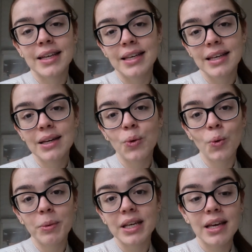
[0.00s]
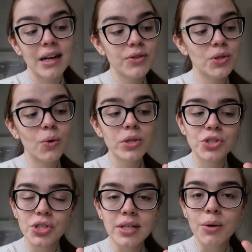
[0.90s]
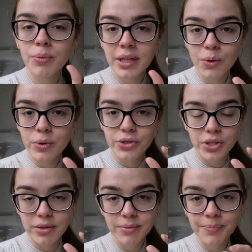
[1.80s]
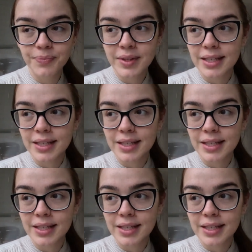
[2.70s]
e uma que era de gotinha, um liquidinho,